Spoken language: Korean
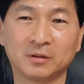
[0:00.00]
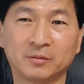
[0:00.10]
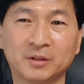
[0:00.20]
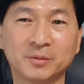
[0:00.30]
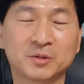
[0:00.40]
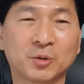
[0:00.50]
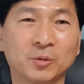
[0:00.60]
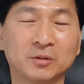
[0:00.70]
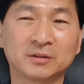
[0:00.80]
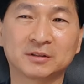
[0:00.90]
왜냐면
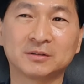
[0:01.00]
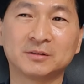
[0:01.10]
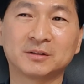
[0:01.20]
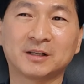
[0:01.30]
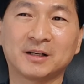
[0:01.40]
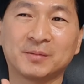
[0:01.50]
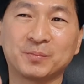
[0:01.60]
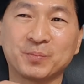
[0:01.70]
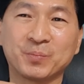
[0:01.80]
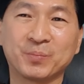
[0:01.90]
저 그, 그러니까
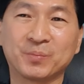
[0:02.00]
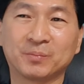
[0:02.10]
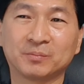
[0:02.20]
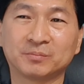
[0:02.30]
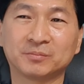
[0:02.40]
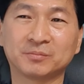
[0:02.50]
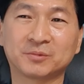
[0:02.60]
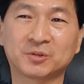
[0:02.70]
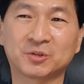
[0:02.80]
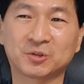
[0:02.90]

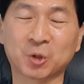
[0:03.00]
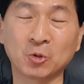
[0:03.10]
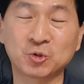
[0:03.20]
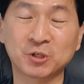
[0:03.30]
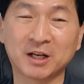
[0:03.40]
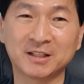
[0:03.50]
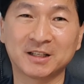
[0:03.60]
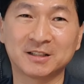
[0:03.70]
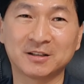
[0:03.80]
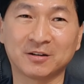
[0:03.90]
저축이란
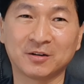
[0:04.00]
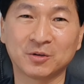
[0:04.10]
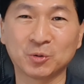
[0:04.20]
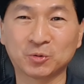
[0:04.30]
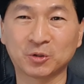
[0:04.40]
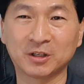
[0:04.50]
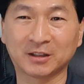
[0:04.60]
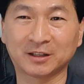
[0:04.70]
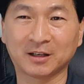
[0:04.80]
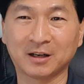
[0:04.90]
얘기죠. 용돈을
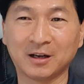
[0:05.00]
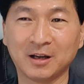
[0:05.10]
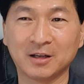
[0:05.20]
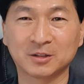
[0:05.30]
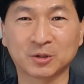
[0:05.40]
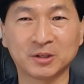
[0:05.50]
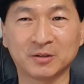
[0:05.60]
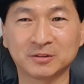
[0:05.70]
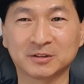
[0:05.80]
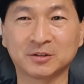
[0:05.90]
갖다가 저희
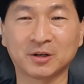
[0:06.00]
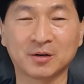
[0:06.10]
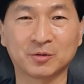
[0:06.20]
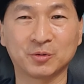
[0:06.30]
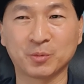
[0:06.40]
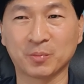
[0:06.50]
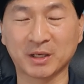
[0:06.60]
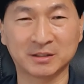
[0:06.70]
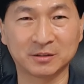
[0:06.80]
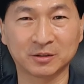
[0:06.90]
형은 그거 갖고 뭐
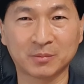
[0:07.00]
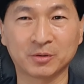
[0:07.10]
맛있는 거 사